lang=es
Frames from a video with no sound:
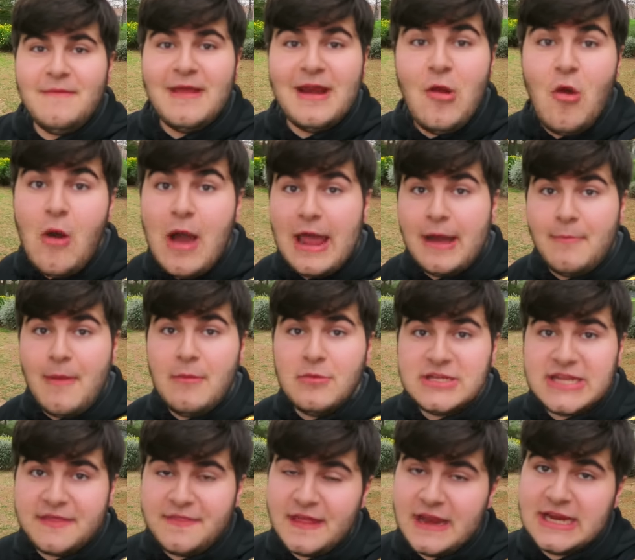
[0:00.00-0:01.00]
primer lugar,
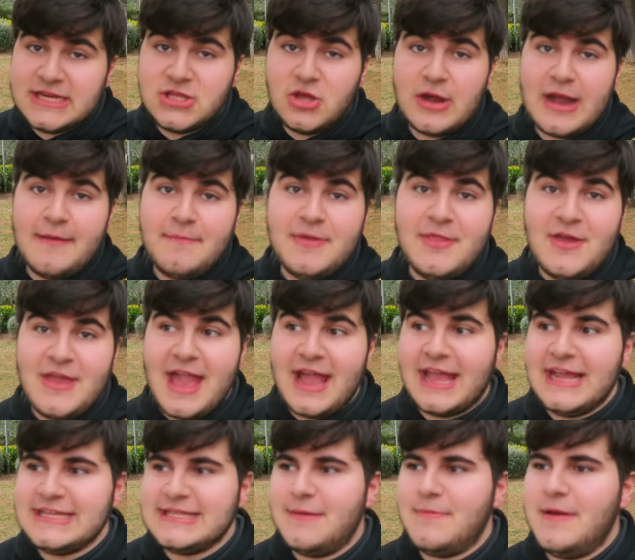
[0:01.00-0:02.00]
vamos a hacer esto rápido ya
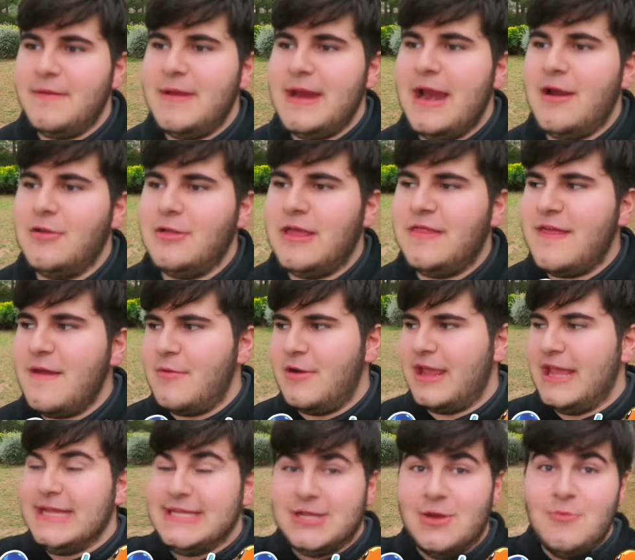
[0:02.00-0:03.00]
que esta primera noticia
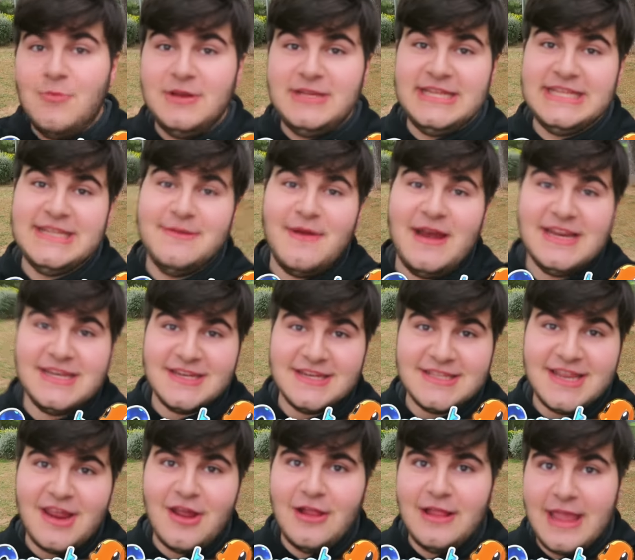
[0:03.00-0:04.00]
Porque son muchísimas las que
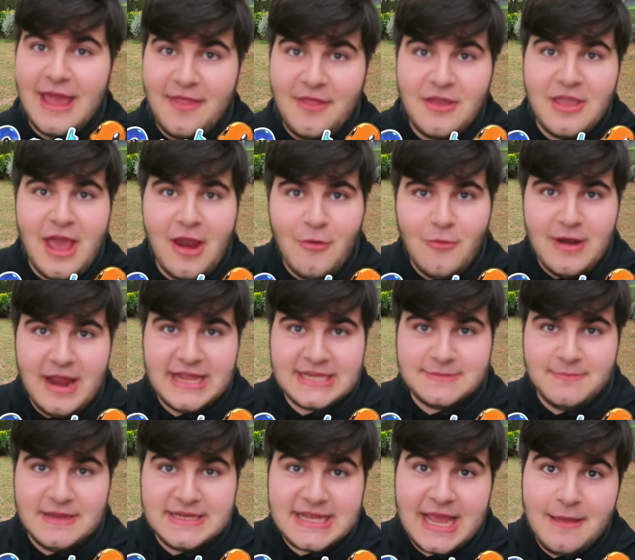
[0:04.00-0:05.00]
estoy yo el día de hoy,
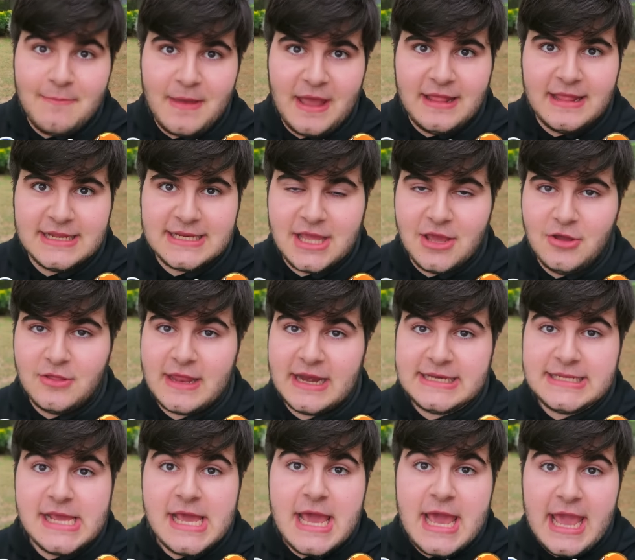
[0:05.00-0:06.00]
algunas más hypeantes que
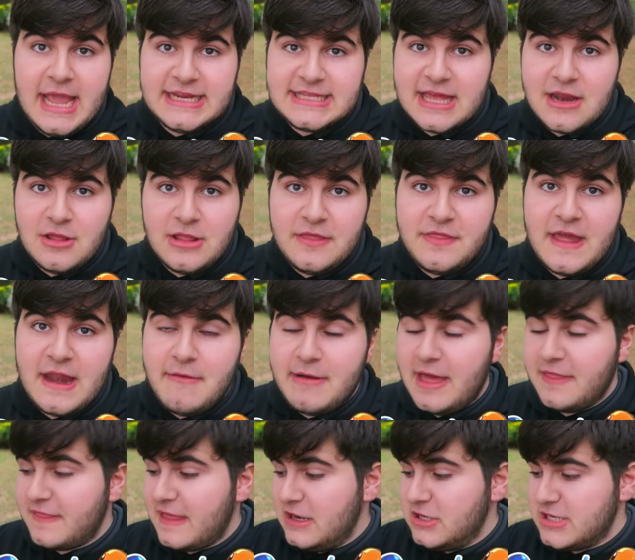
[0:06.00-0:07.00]
otras Esta noticia la
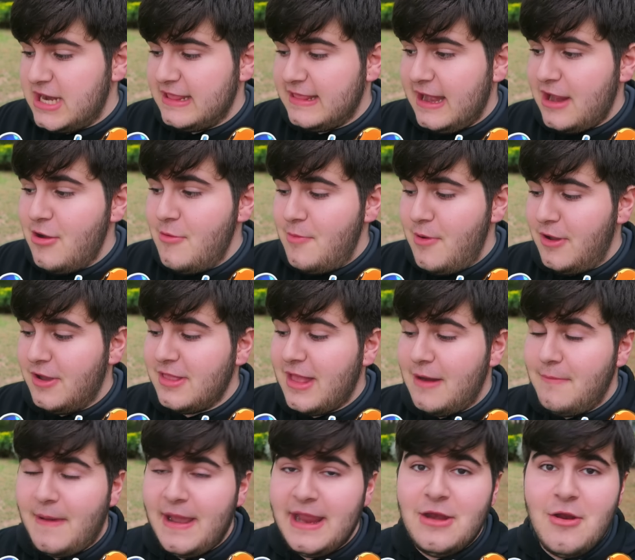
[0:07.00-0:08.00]
verdad que nos la trae un
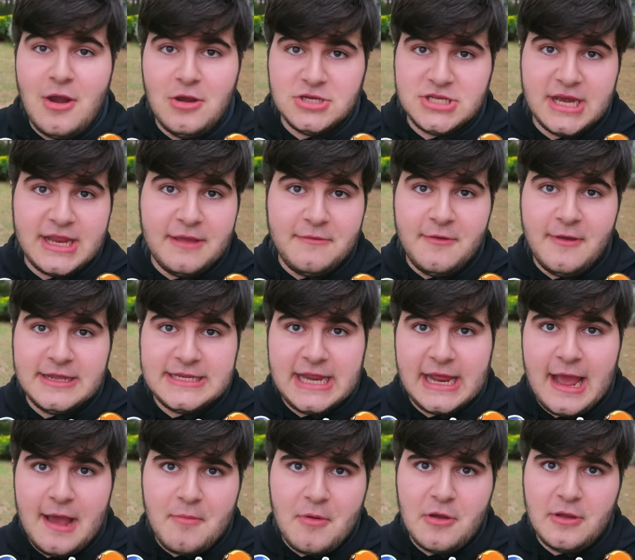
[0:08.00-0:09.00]
poquito al pairo, a no ser que viváis
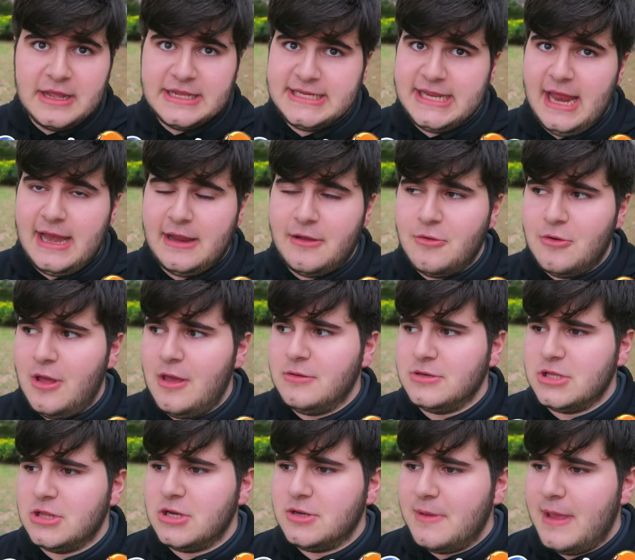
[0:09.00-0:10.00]
en Japón Que si alguno de
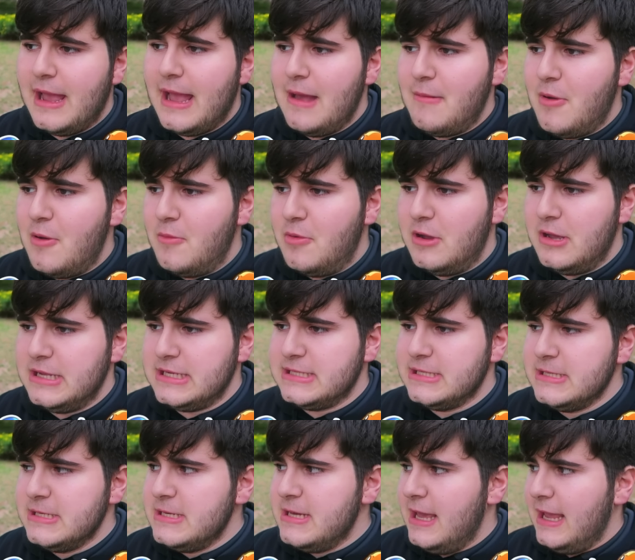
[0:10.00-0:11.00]
vosotros vive en Japón pues
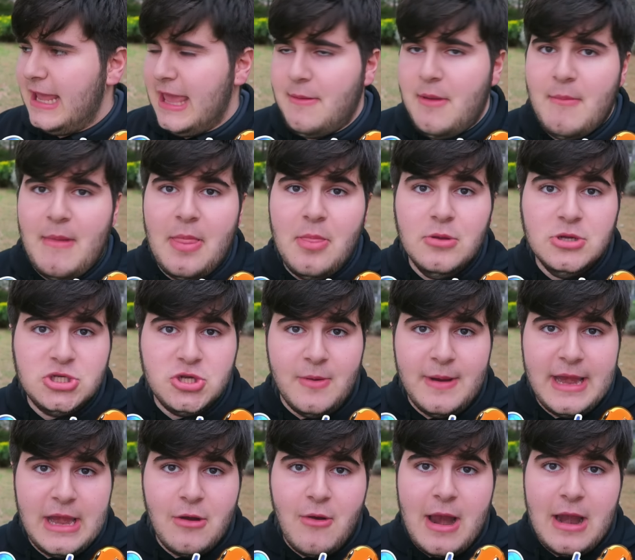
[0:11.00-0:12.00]
que Mando un
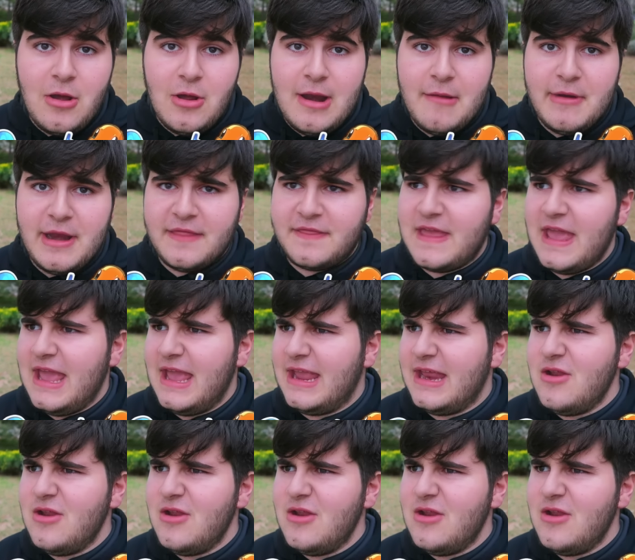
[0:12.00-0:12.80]
souvenir o algo, la verdad que